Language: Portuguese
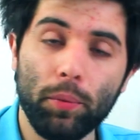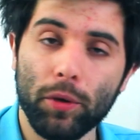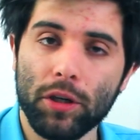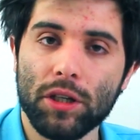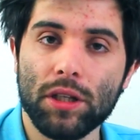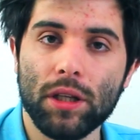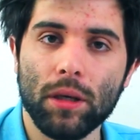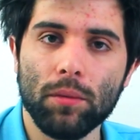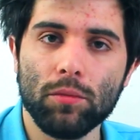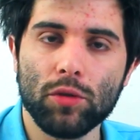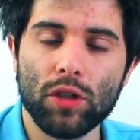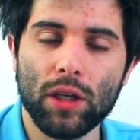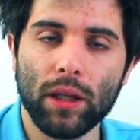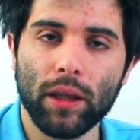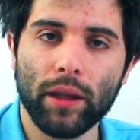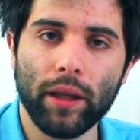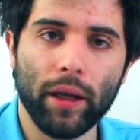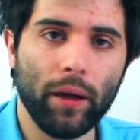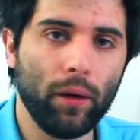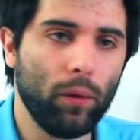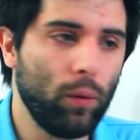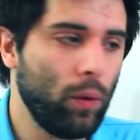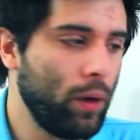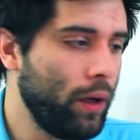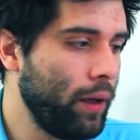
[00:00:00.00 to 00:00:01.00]
depois temos
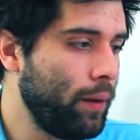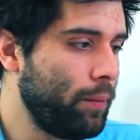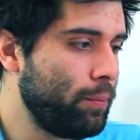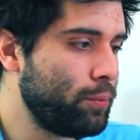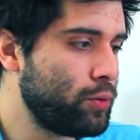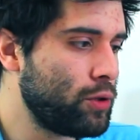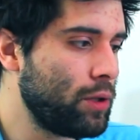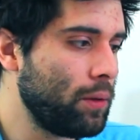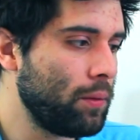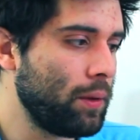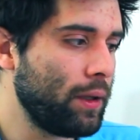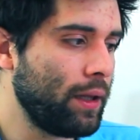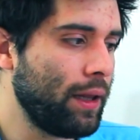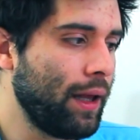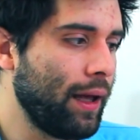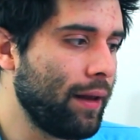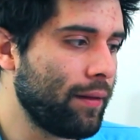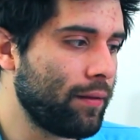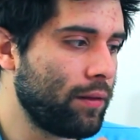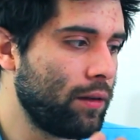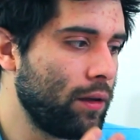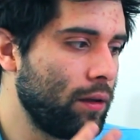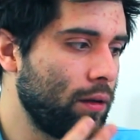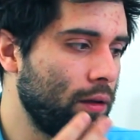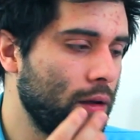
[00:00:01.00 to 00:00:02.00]
então a
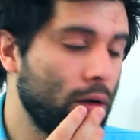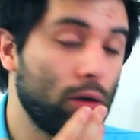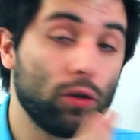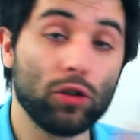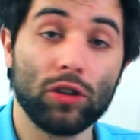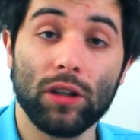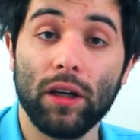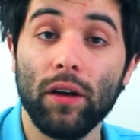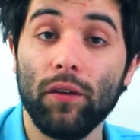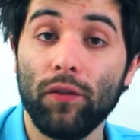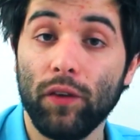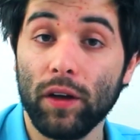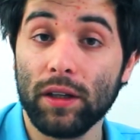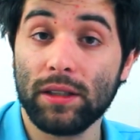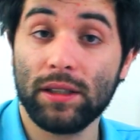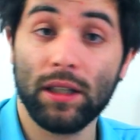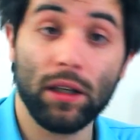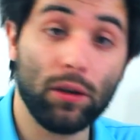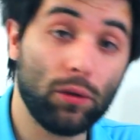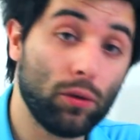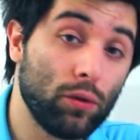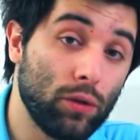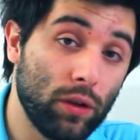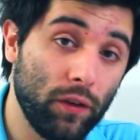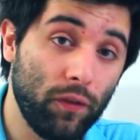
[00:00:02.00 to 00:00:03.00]
possibilidade de, de conseguir ver
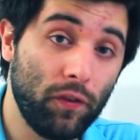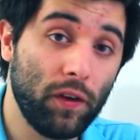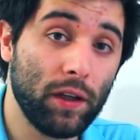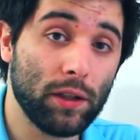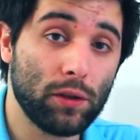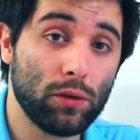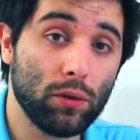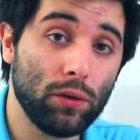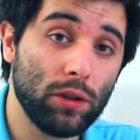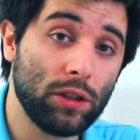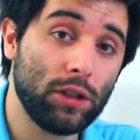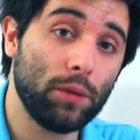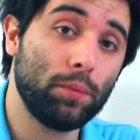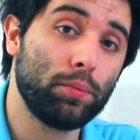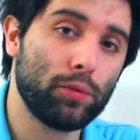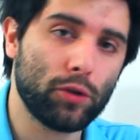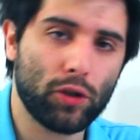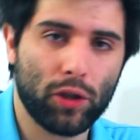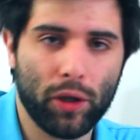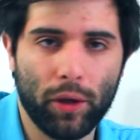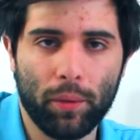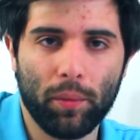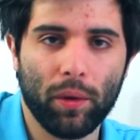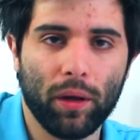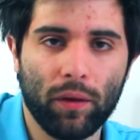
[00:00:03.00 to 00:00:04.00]
5 notificações e
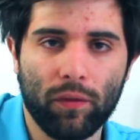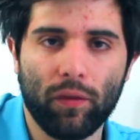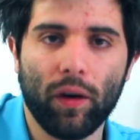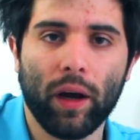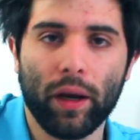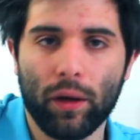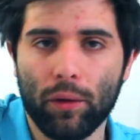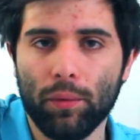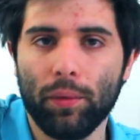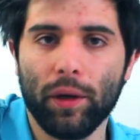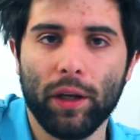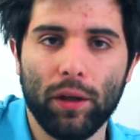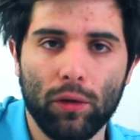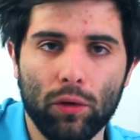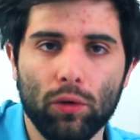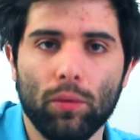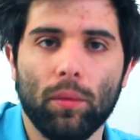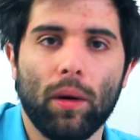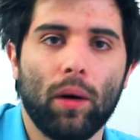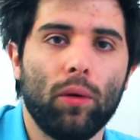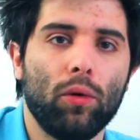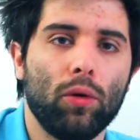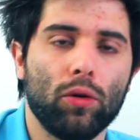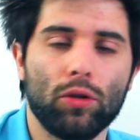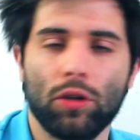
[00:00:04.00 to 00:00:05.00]
posteriormente vai cobrindo
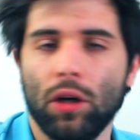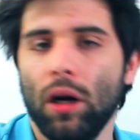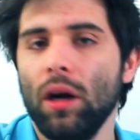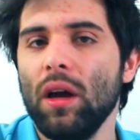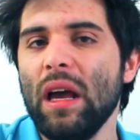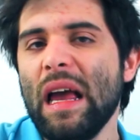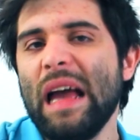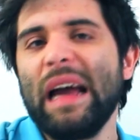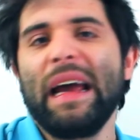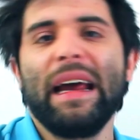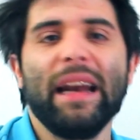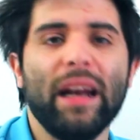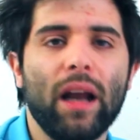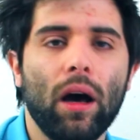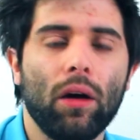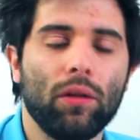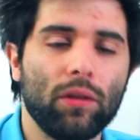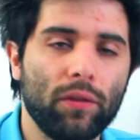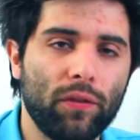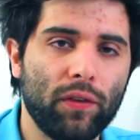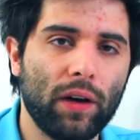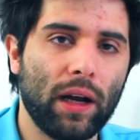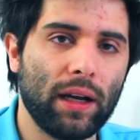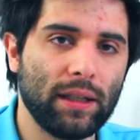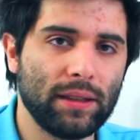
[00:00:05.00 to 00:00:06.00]
uma ou outra, que
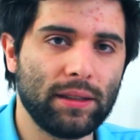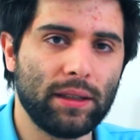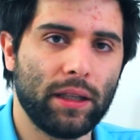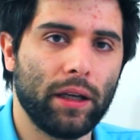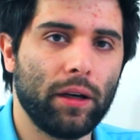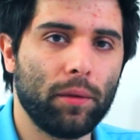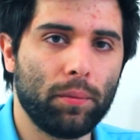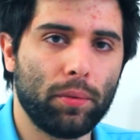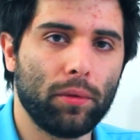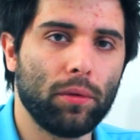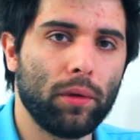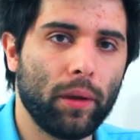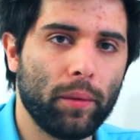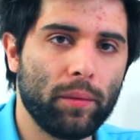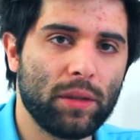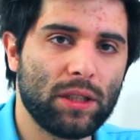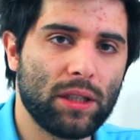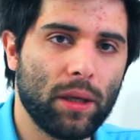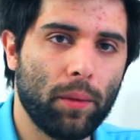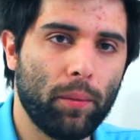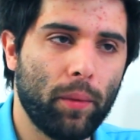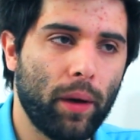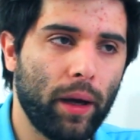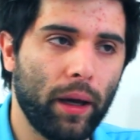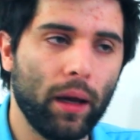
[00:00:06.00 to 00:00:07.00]
não deverá ter problemas
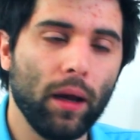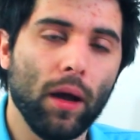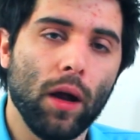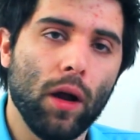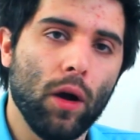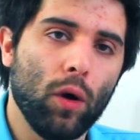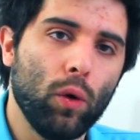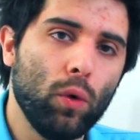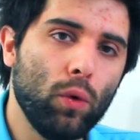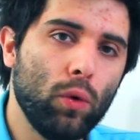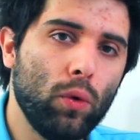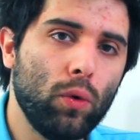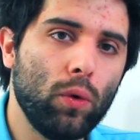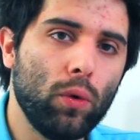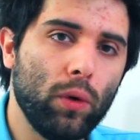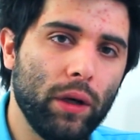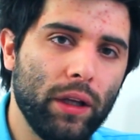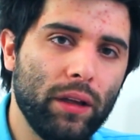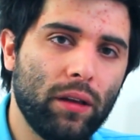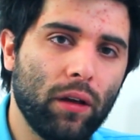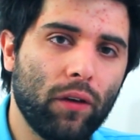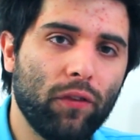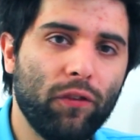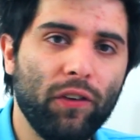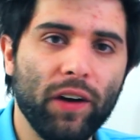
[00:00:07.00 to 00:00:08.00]
também. O
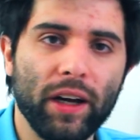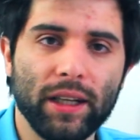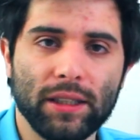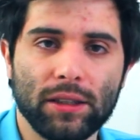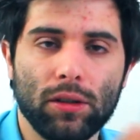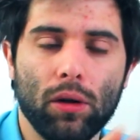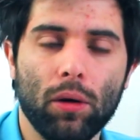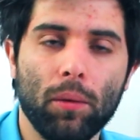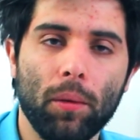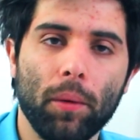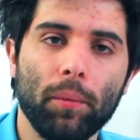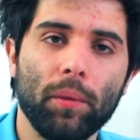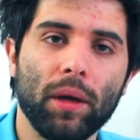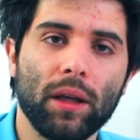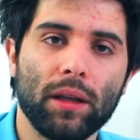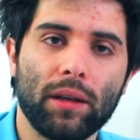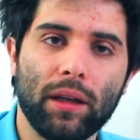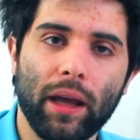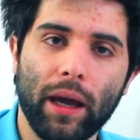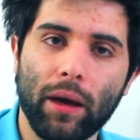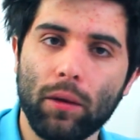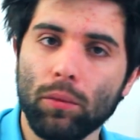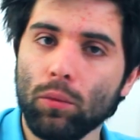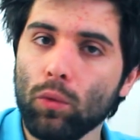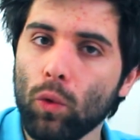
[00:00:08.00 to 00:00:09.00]
interface
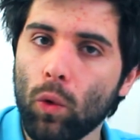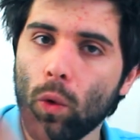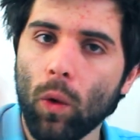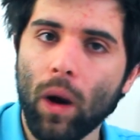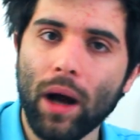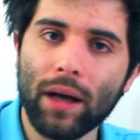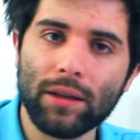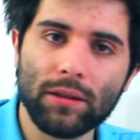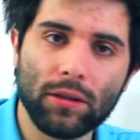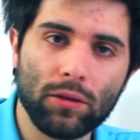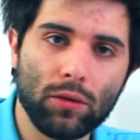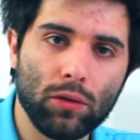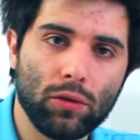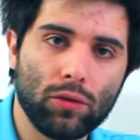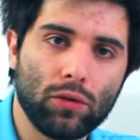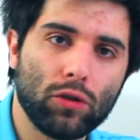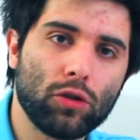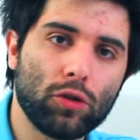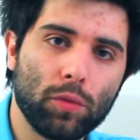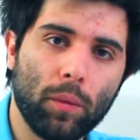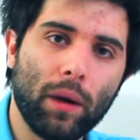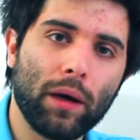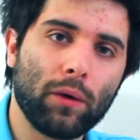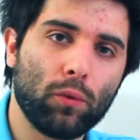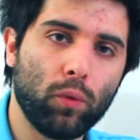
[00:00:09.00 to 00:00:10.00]
normalmente é como quase todos
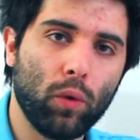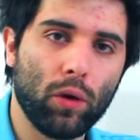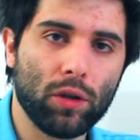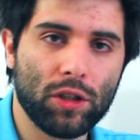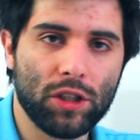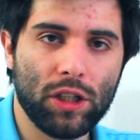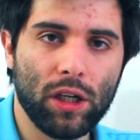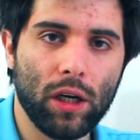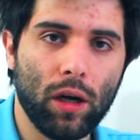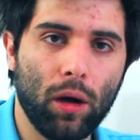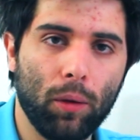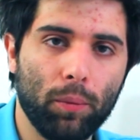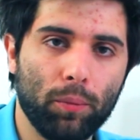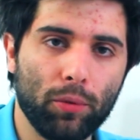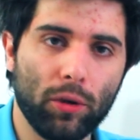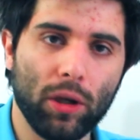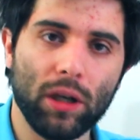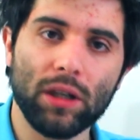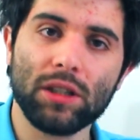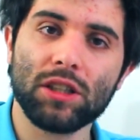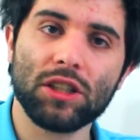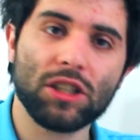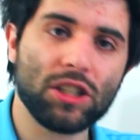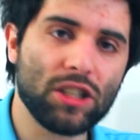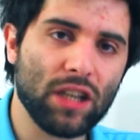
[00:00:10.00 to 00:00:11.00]
os smartwatches sinal
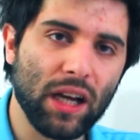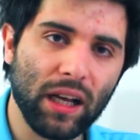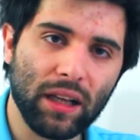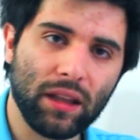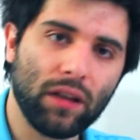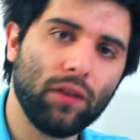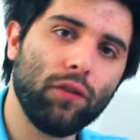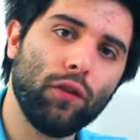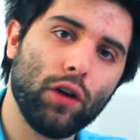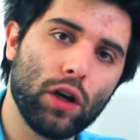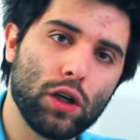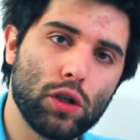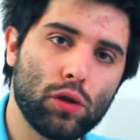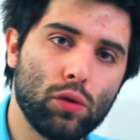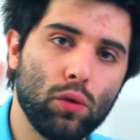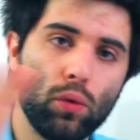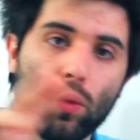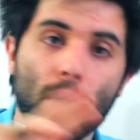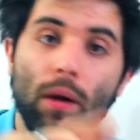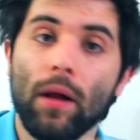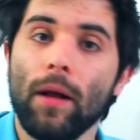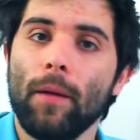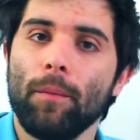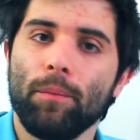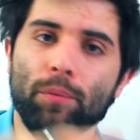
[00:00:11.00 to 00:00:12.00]
poder, se já tiveste
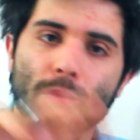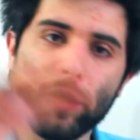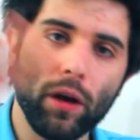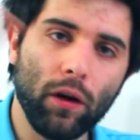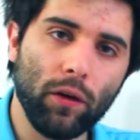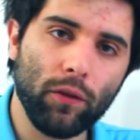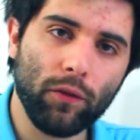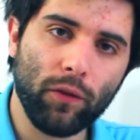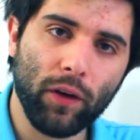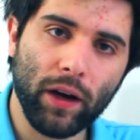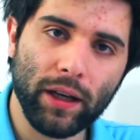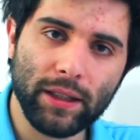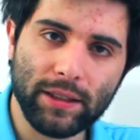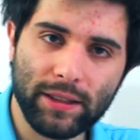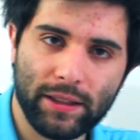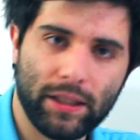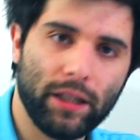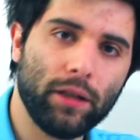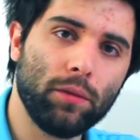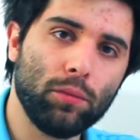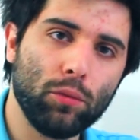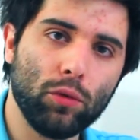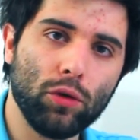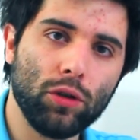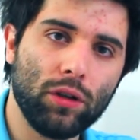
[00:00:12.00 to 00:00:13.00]
um, não vai
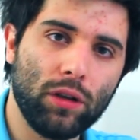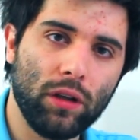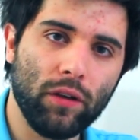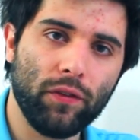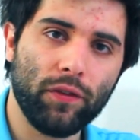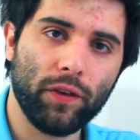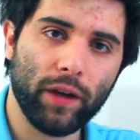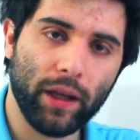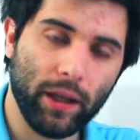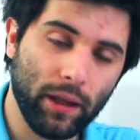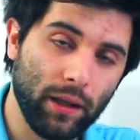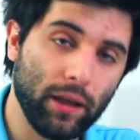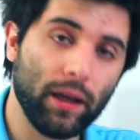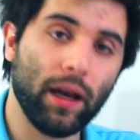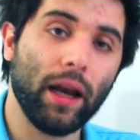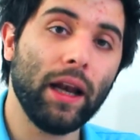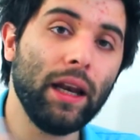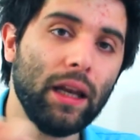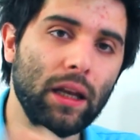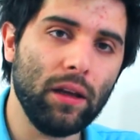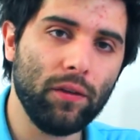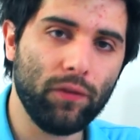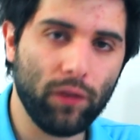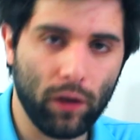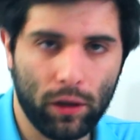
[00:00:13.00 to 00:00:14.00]
ser muito diferente a
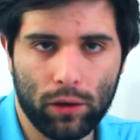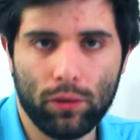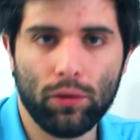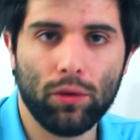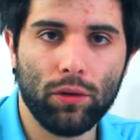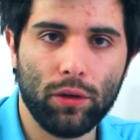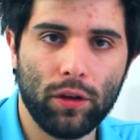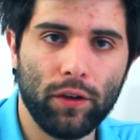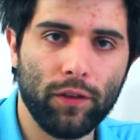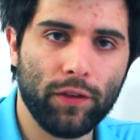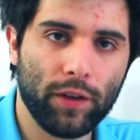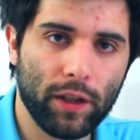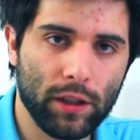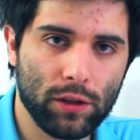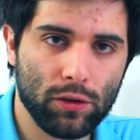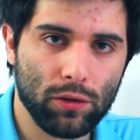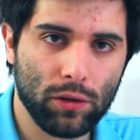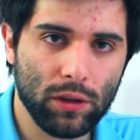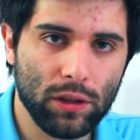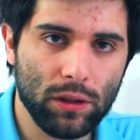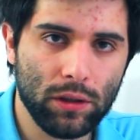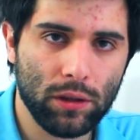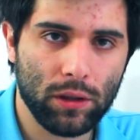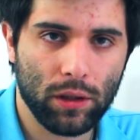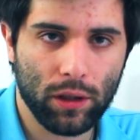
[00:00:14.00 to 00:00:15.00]
nível de
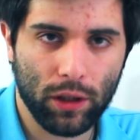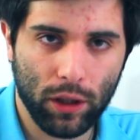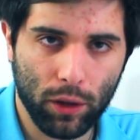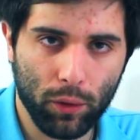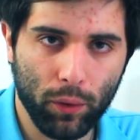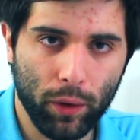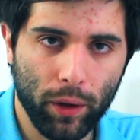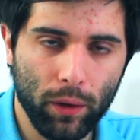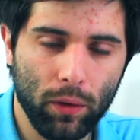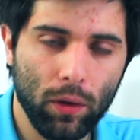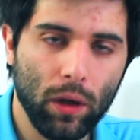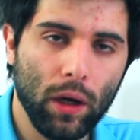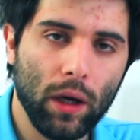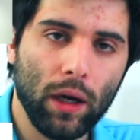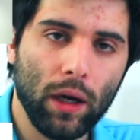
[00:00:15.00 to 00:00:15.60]
notificações, digo eu,